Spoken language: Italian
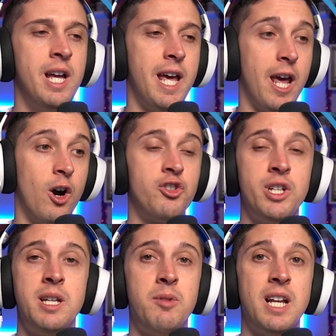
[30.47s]
E oggi
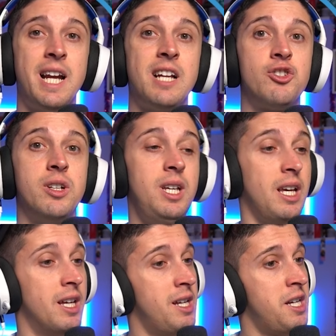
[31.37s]
andiamo alla caccia di
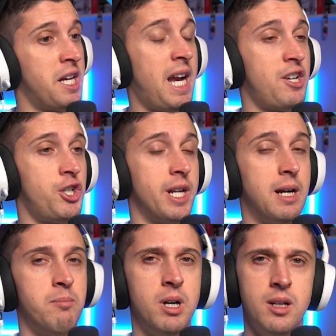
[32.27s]

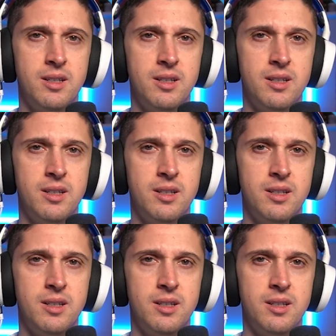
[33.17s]
Reshiram,